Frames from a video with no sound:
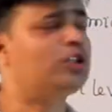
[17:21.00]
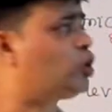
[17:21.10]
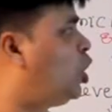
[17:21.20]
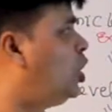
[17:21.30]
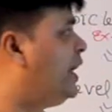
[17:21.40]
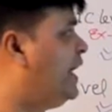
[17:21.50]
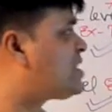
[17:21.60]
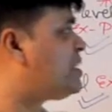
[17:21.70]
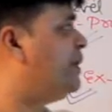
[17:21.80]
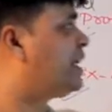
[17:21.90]
तो ए
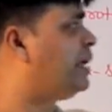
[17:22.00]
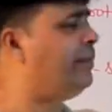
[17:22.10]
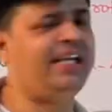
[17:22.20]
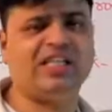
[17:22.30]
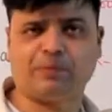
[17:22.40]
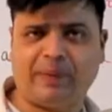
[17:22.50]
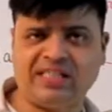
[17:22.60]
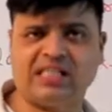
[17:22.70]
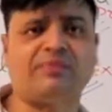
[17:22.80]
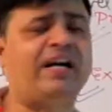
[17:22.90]
सिमिट्री में
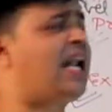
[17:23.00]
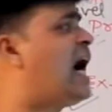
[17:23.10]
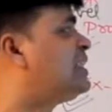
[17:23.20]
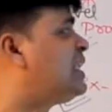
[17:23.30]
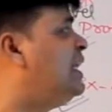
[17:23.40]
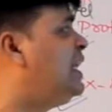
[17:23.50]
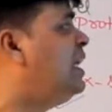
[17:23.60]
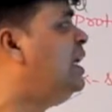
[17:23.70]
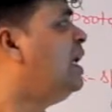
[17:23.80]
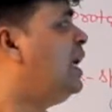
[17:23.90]
स्पंजेस वगैरह आते हैं
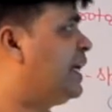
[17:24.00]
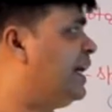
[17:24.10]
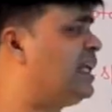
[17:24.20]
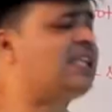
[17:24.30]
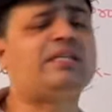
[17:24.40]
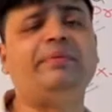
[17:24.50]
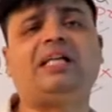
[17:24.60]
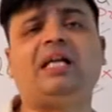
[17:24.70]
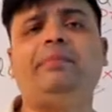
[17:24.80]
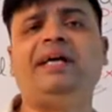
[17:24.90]
रेडियल
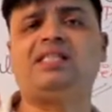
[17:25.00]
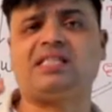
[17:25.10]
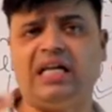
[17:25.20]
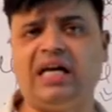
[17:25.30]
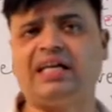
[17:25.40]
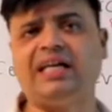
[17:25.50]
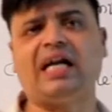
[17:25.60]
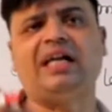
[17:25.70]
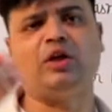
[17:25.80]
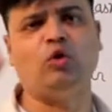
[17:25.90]
सिमिट्री में
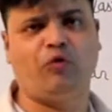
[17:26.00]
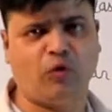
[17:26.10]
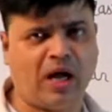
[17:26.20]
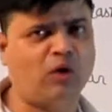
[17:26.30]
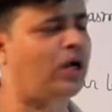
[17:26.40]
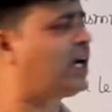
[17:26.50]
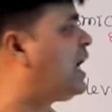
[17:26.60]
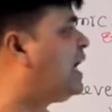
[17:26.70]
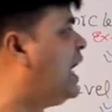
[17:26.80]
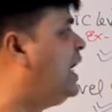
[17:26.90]
सिलेंट्रेटा टीनोफोरा को रखा
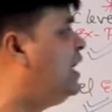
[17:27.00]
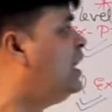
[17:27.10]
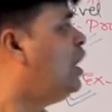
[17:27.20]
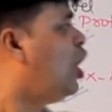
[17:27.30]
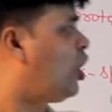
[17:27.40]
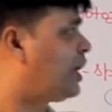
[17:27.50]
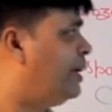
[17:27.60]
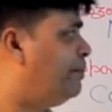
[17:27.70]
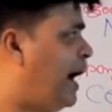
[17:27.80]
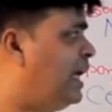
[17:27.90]
गया है और
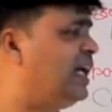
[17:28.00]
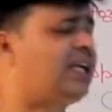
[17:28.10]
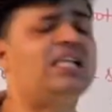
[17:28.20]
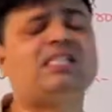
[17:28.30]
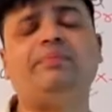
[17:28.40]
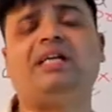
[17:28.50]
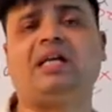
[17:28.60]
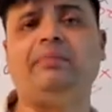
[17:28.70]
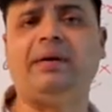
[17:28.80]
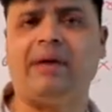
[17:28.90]
बायोलेटरल
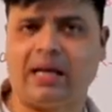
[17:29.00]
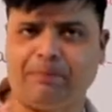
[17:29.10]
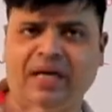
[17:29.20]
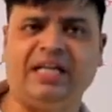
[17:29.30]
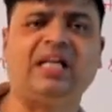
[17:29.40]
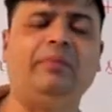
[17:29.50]
सिमिट्री में हमारा प्लेटियल